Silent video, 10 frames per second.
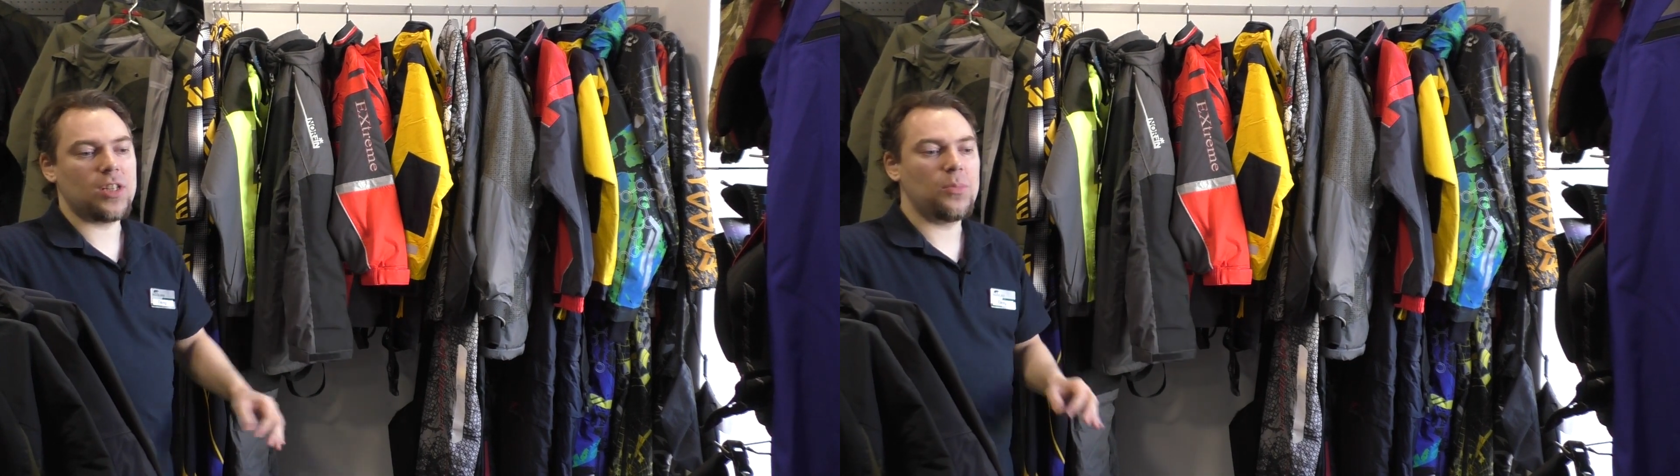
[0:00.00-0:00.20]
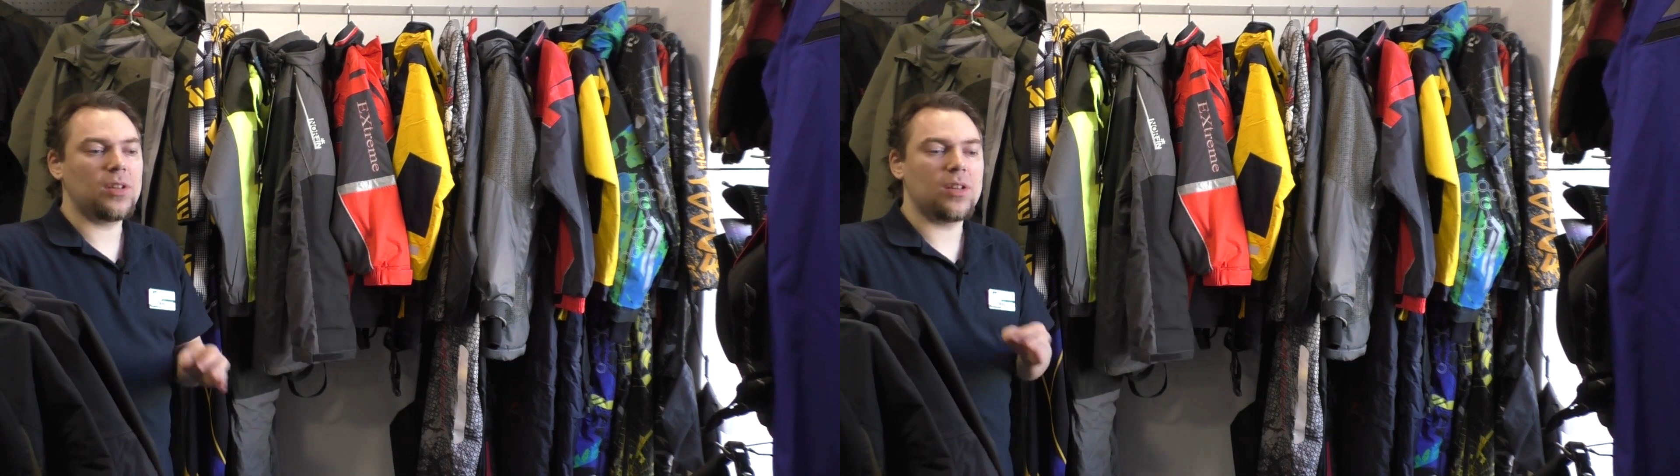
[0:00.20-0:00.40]

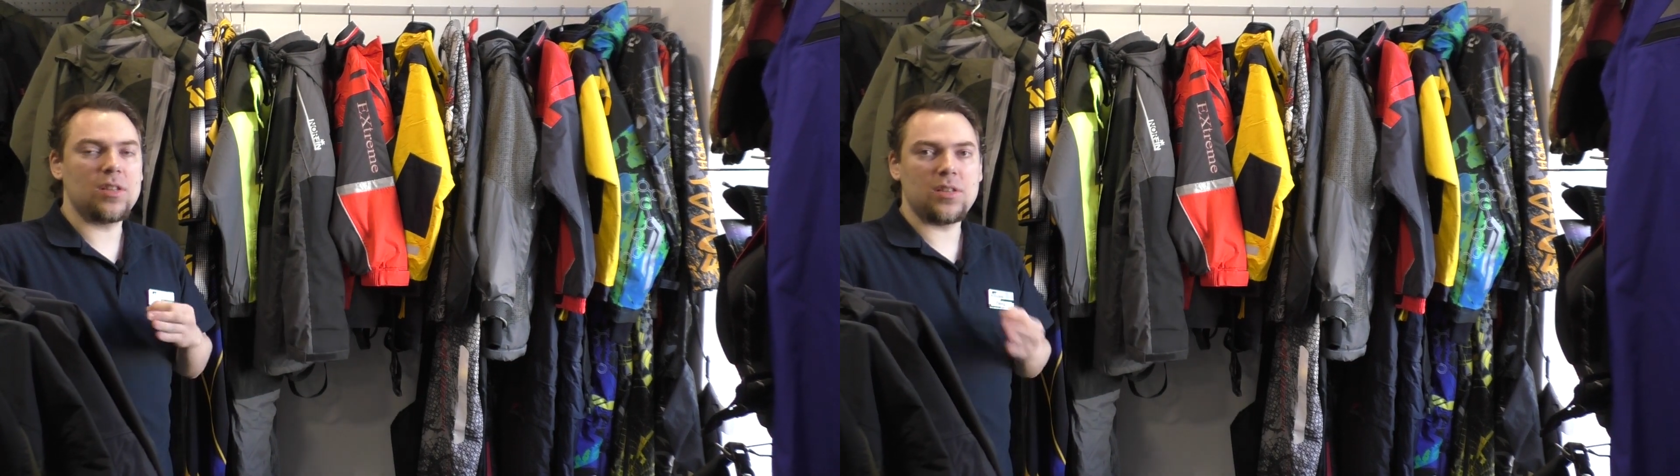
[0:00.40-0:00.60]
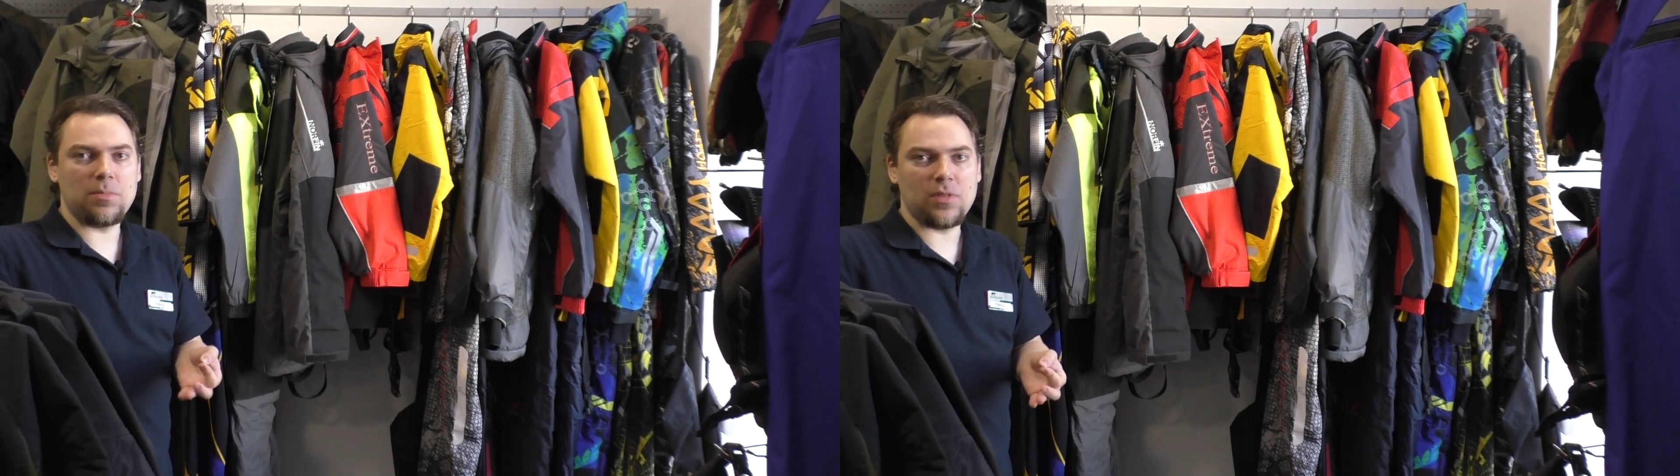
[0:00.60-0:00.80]
именно на
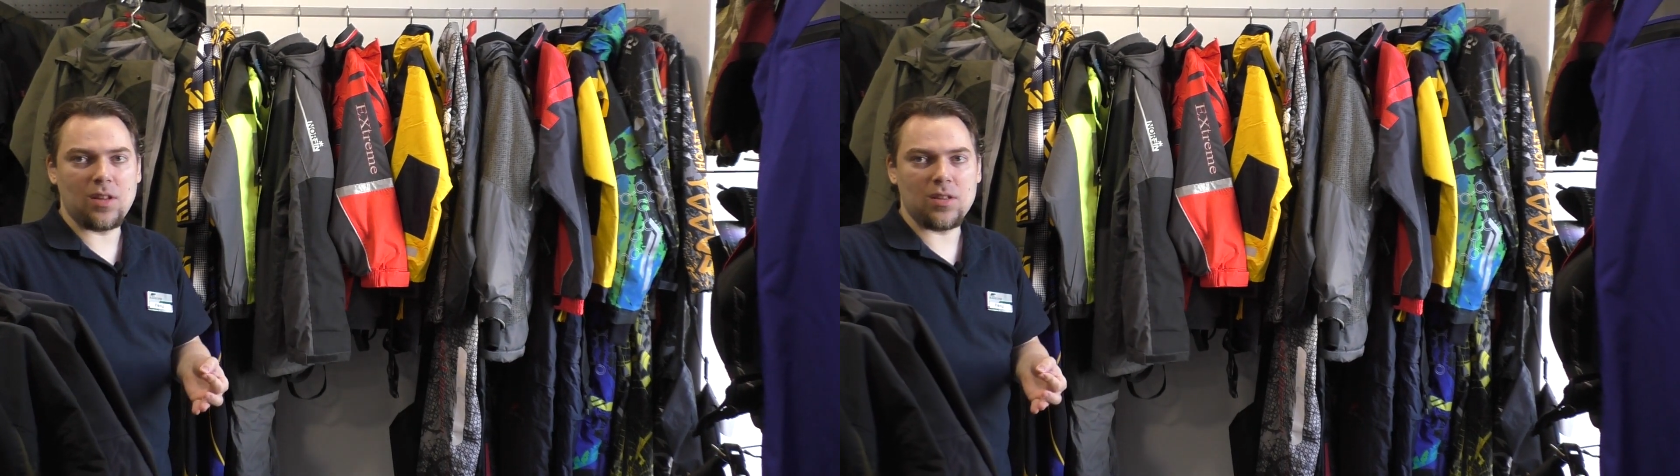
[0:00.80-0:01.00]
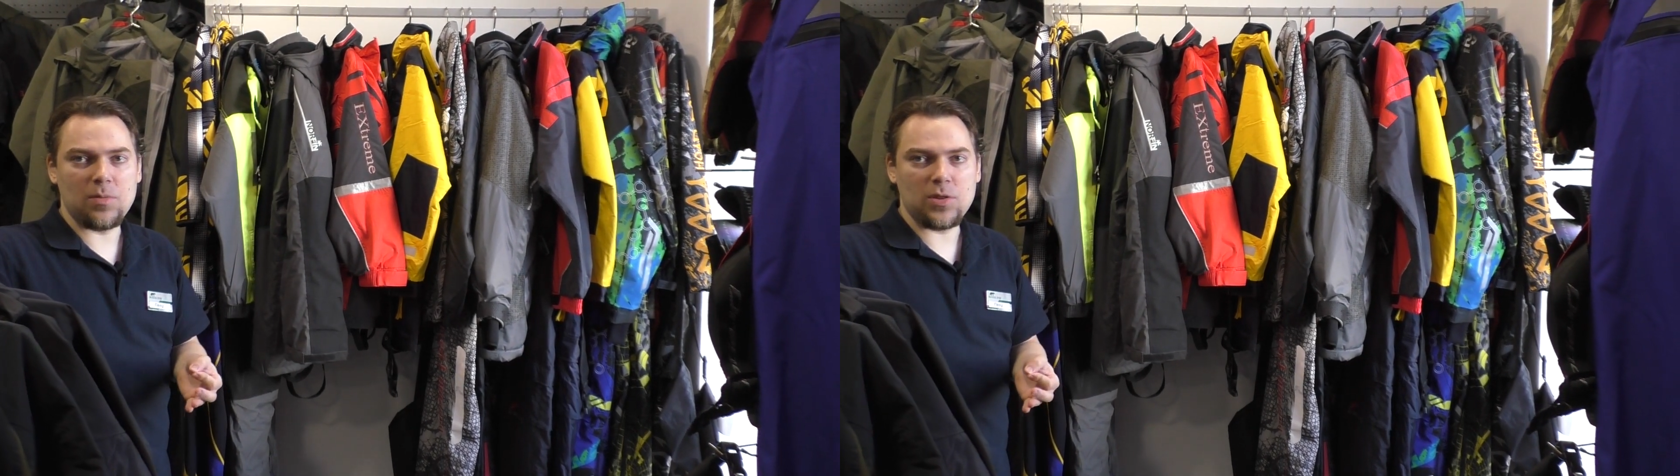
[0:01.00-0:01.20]

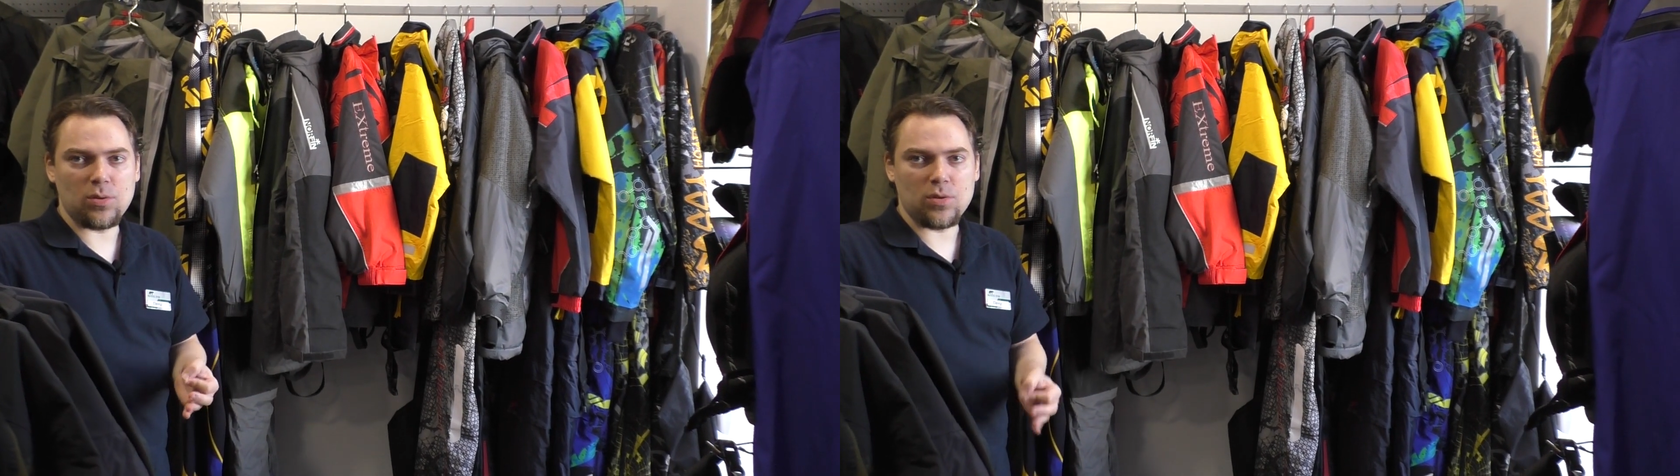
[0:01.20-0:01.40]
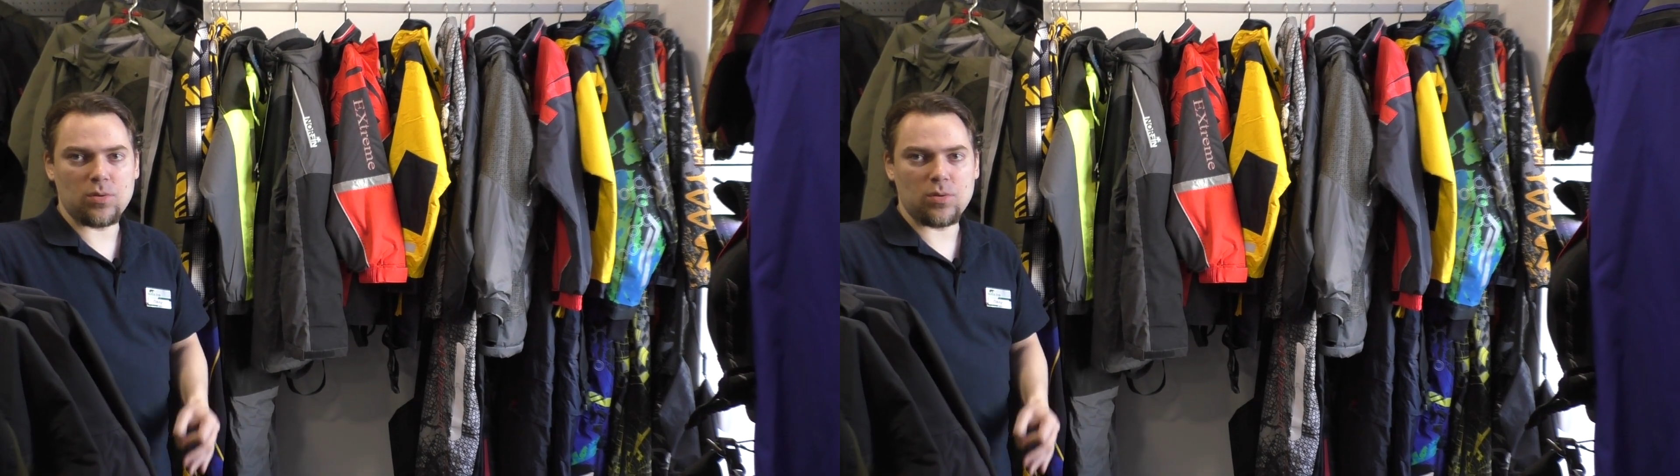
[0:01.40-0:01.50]
дивизион